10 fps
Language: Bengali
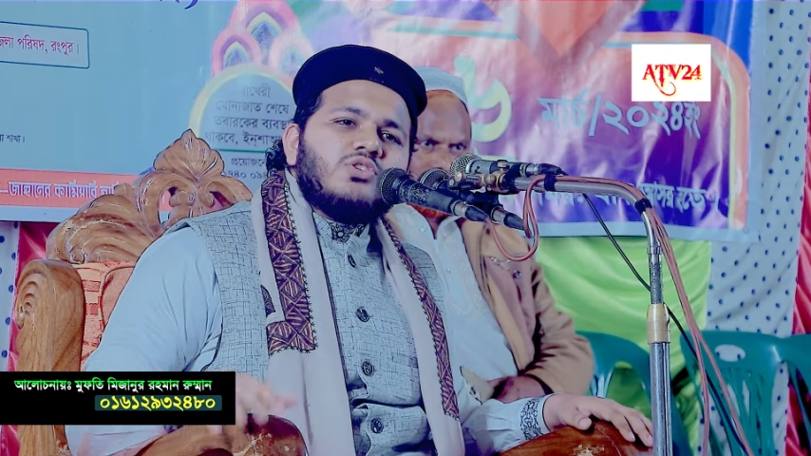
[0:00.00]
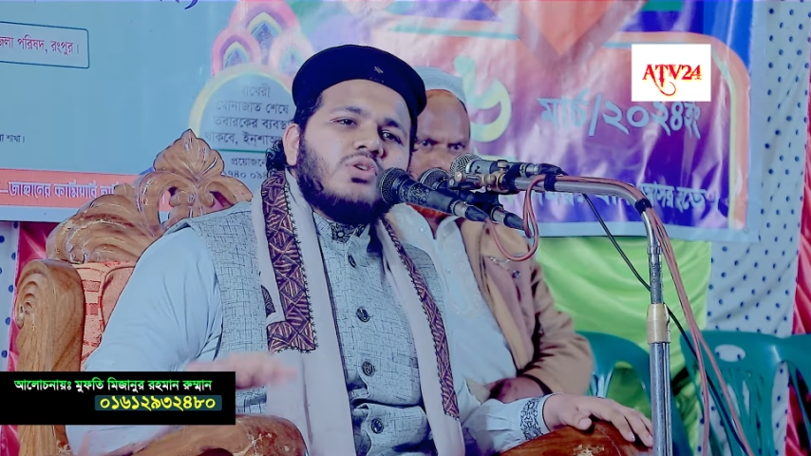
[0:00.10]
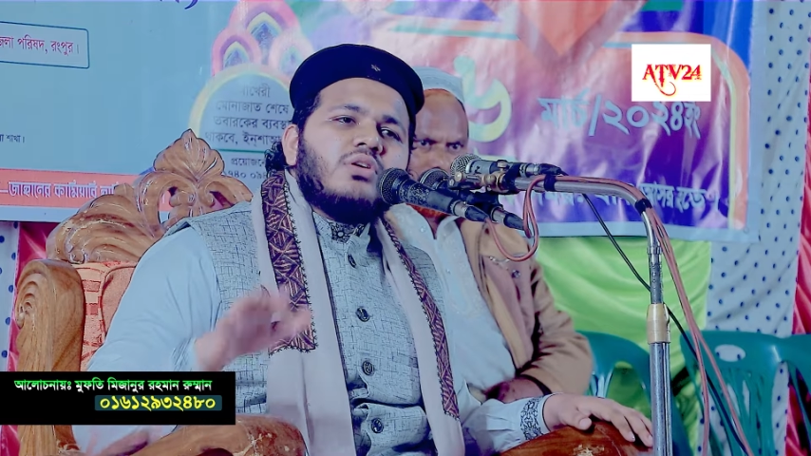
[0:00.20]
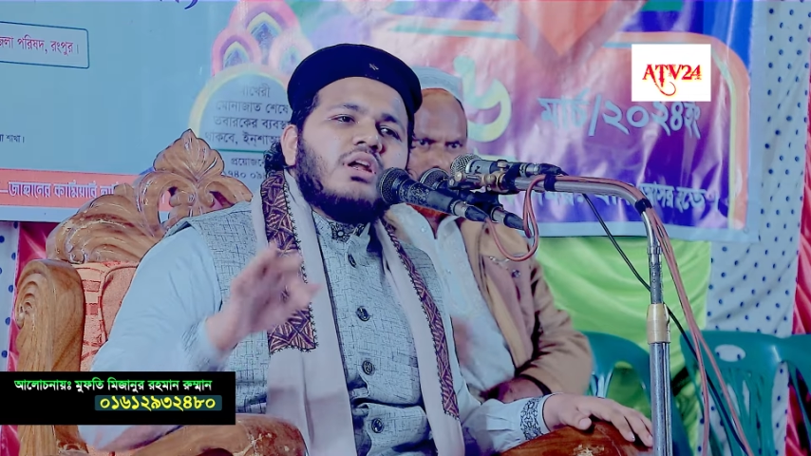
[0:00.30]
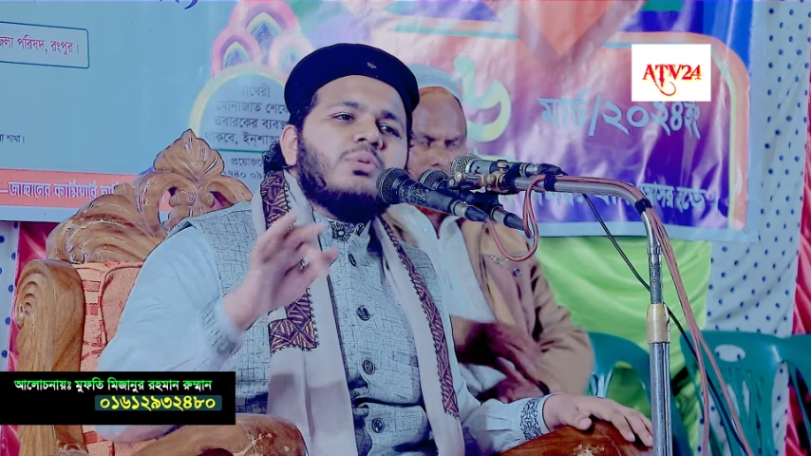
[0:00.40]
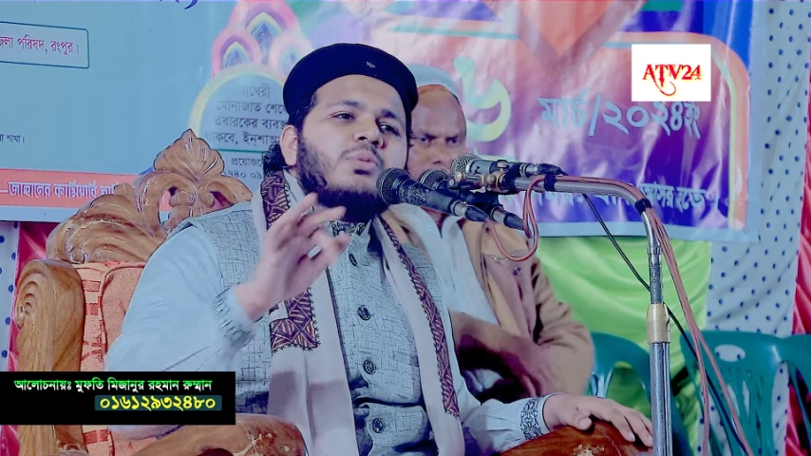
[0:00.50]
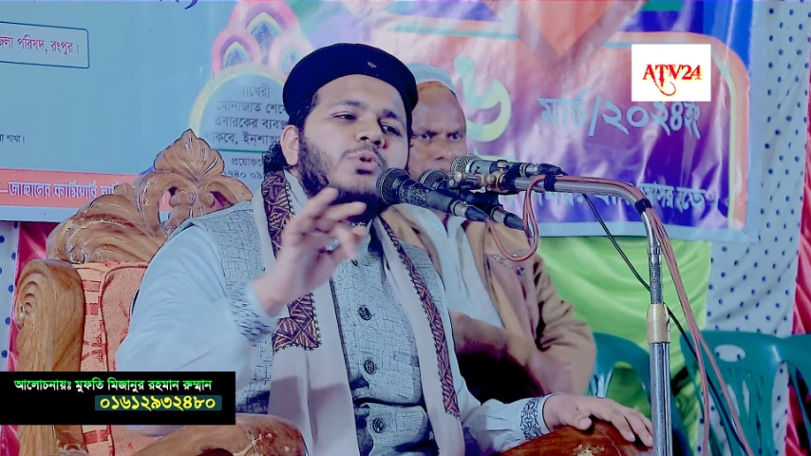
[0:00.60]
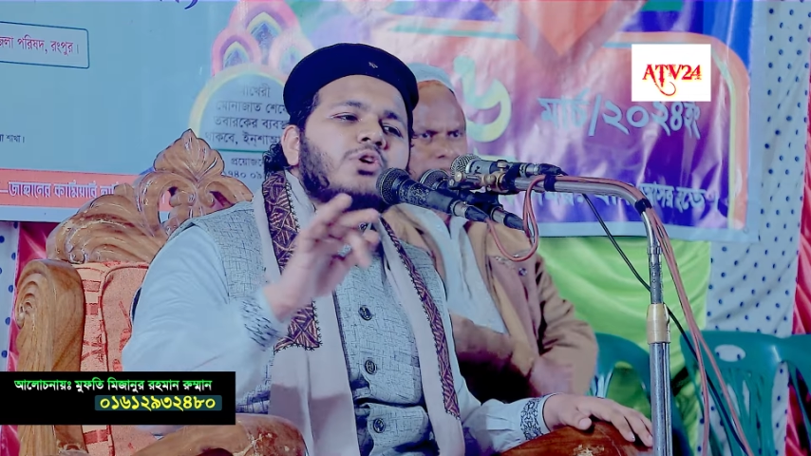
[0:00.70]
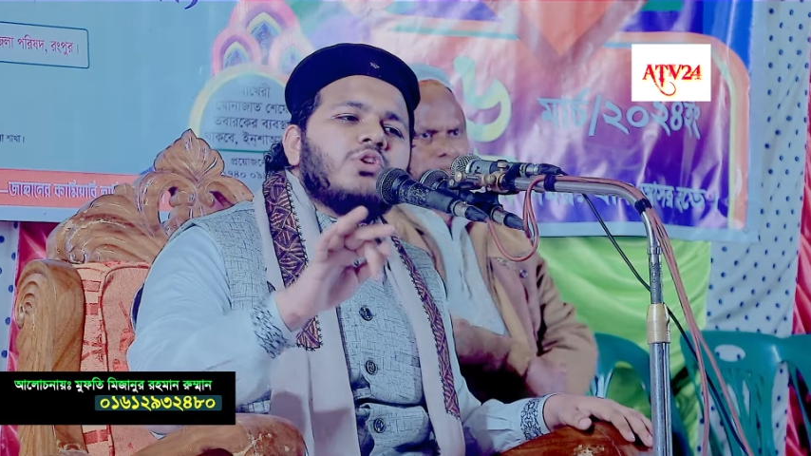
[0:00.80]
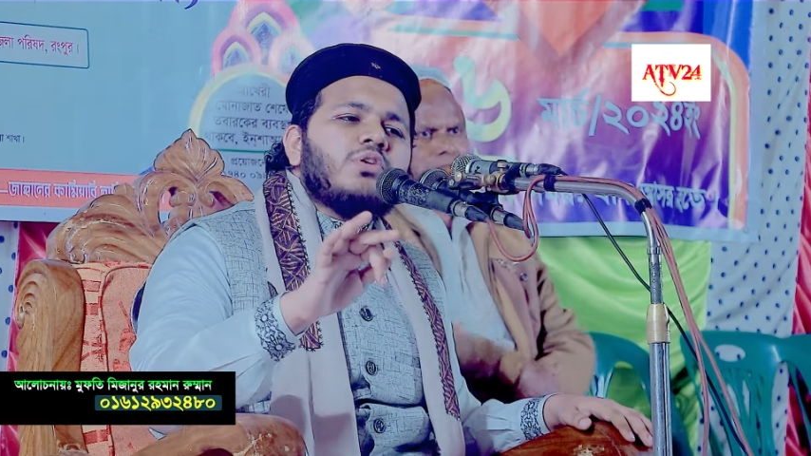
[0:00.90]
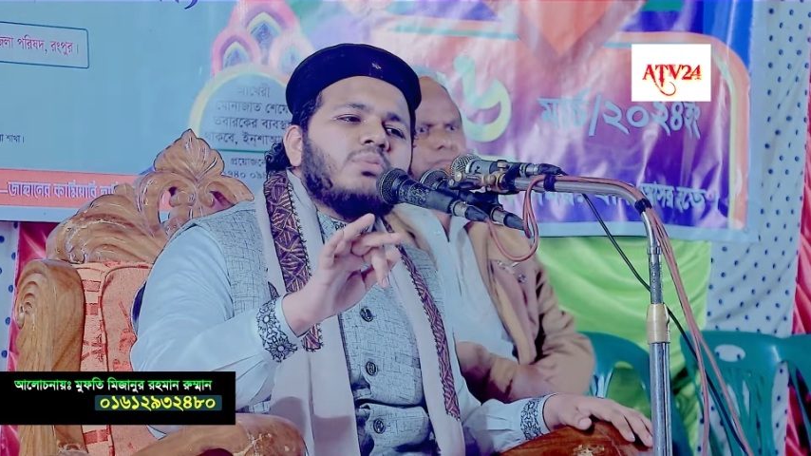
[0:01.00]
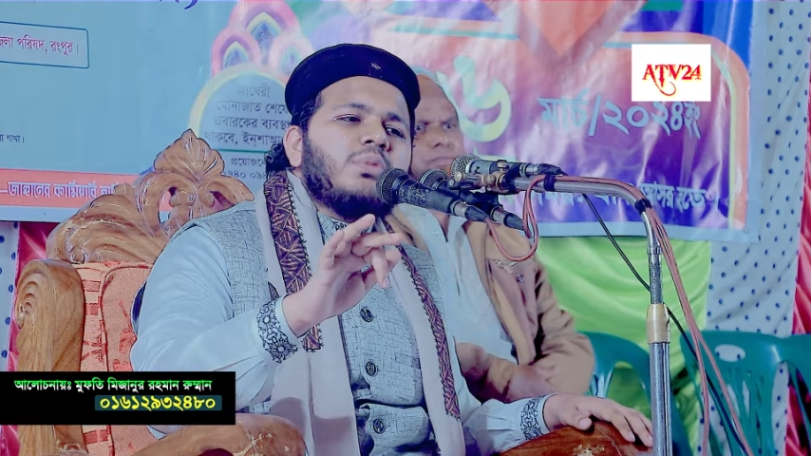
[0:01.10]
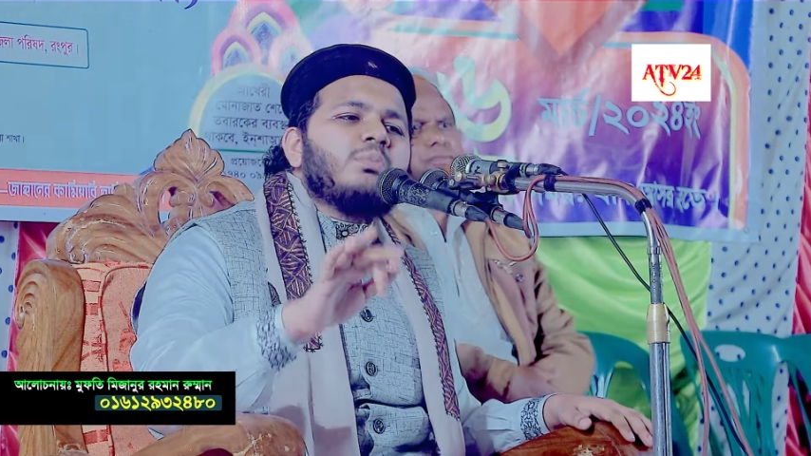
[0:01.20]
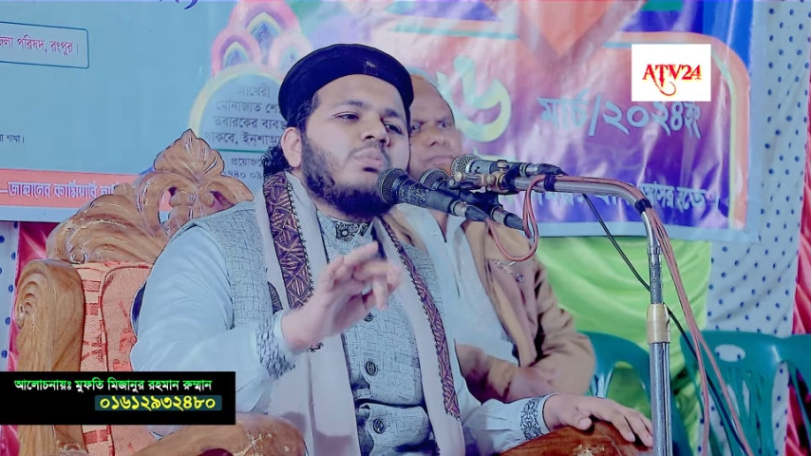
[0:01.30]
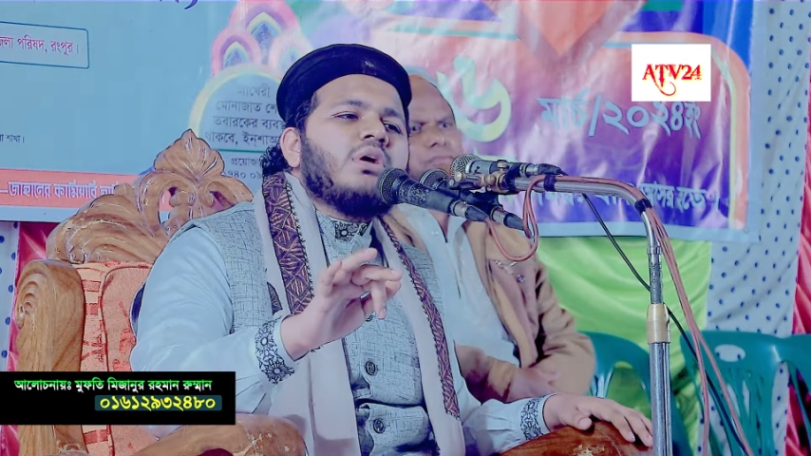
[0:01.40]
যখন আমি প্রথম
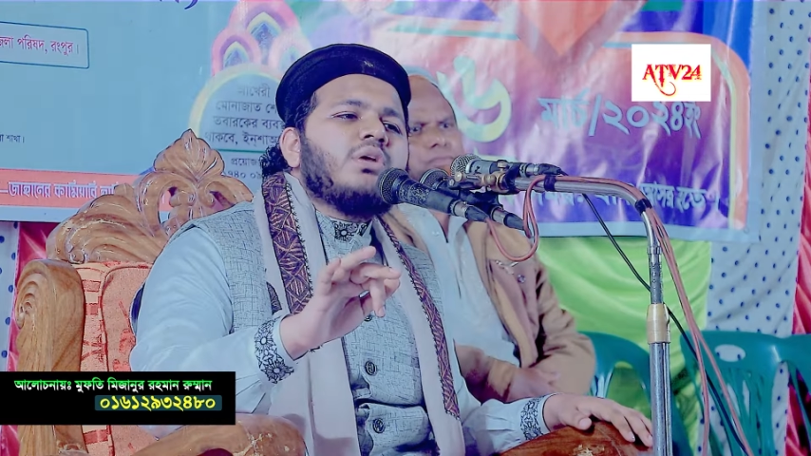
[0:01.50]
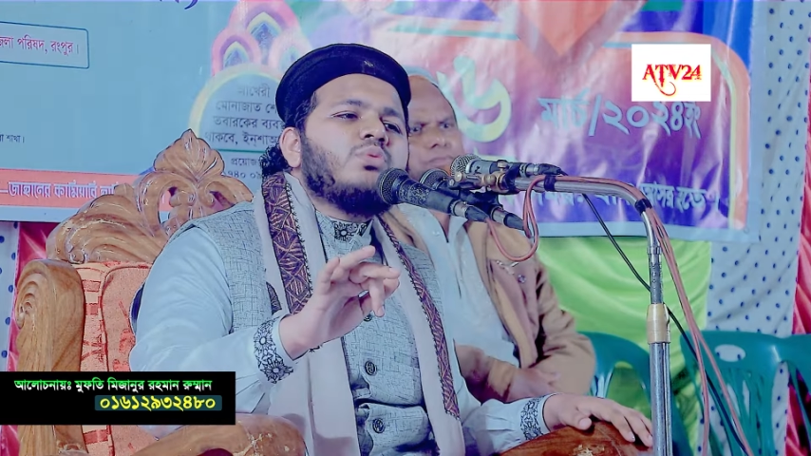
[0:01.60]
মেম্বারে